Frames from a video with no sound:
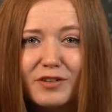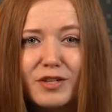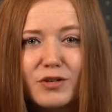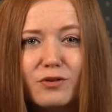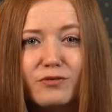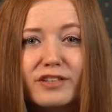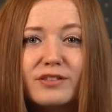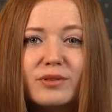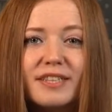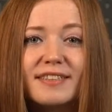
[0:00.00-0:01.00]
Video
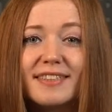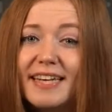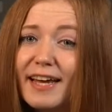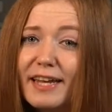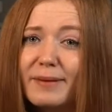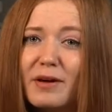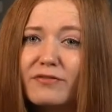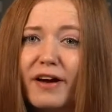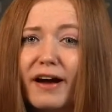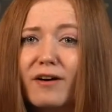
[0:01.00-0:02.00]
wirst du dich sicher nicht mehr
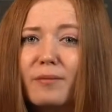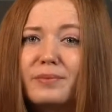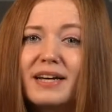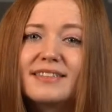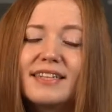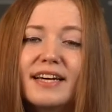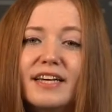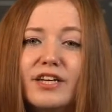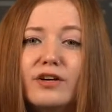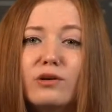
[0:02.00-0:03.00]
fragen, ob das hier die
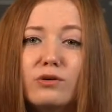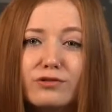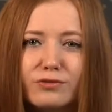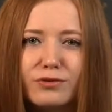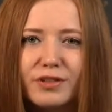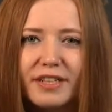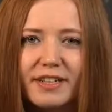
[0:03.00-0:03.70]
richtige Lösung für dich